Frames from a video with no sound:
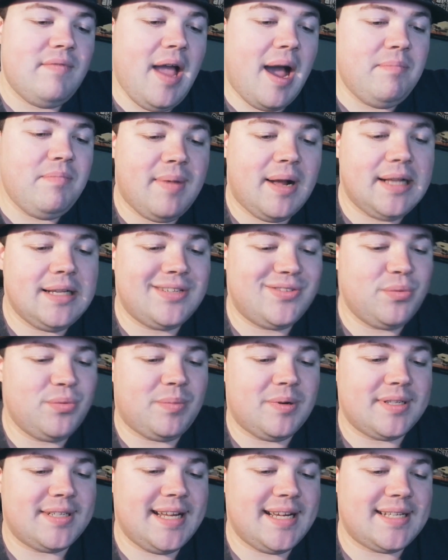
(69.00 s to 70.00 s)
Wir haben mal
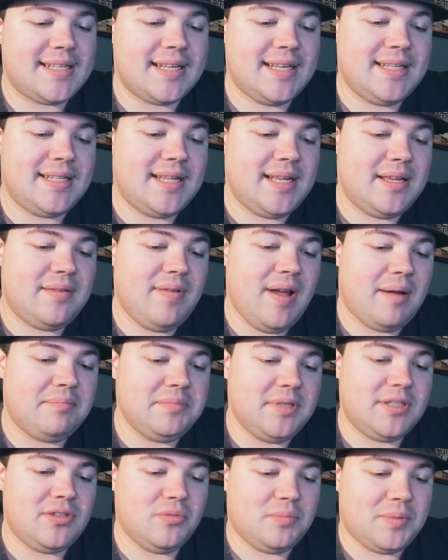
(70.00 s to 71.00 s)
Super 6 richtig, wir
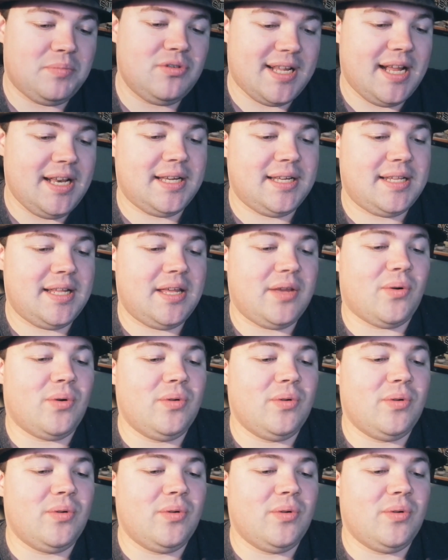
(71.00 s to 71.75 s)
haben die Super Zahlen richtig